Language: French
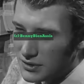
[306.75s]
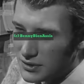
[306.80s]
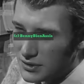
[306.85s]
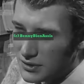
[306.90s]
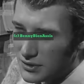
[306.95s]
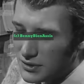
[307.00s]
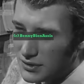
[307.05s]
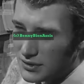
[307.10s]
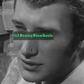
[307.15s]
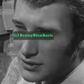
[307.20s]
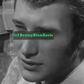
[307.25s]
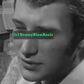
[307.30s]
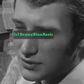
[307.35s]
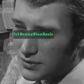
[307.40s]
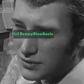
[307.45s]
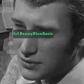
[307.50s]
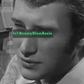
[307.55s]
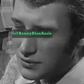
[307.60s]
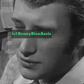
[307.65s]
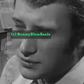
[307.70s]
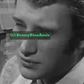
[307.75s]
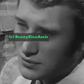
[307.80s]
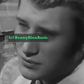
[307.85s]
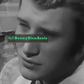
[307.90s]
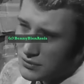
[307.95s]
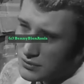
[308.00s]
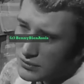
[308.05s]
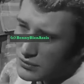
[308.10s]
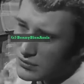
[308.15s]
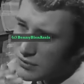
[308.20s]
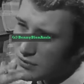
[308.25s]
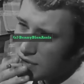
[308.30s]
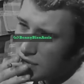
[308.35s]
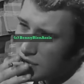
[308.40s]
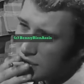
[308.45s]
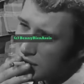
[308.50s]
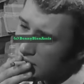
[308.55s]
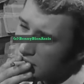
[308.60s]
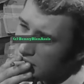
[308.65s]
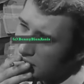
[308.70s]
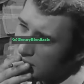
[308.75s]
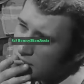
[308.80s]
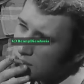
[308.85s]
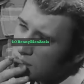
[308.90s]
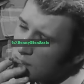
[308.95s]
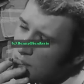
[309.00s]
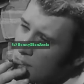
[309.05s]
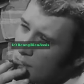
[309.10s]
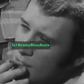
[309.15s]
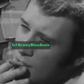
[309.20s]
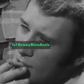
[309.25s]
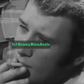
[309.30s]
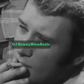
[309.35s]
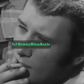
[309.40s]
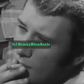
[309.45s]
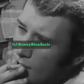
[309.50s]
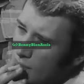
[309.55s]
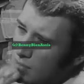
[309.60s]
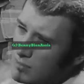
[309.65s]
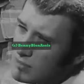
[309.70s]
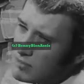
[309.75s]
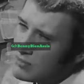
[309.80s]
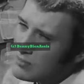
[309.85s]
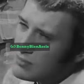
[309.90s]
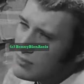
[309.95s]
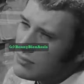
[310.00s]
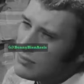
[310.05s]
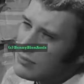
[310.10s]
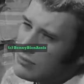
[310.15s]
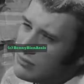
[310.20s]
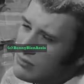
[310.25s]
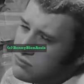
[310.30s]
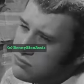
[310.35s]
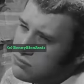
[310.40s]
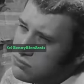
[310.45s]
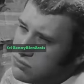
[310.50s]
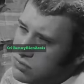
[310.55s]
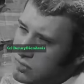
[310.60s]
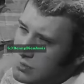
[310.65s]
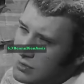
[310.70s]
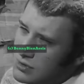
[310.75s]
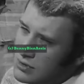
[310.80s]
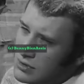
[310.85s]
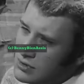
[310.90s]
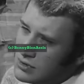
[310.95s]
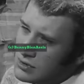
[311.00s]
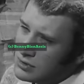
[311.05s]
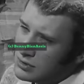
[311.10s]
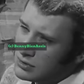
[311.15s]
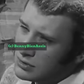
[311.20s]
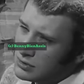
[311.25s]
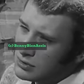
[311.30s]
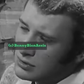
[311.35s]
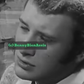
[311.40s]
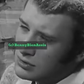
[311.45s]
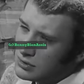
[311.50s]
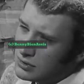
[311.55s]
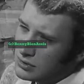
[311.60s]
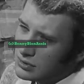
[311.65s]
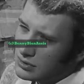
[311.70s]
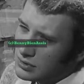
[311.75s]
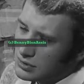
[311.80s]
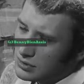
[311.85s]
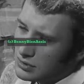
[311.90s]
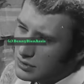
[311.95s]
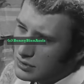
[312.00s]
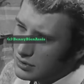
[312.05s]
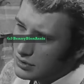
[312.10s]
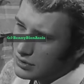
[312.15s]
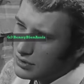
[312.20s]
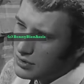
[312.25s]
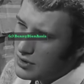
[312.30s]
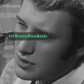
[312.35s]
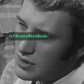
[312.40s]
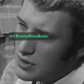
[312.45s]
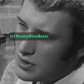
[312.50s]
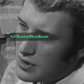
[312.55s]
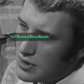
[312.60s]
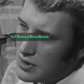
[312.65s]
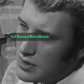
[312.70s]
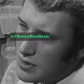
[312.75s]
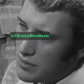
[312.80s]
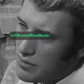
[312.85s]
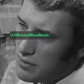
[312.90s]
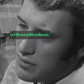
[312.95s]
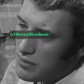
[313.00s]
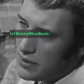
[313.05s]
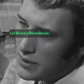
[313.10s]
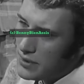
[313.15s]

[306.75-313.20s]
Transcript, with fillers: Vous avez dit un jour dans une entrevue où on vous l'a fait dire, maintenant je suis triste à mourir.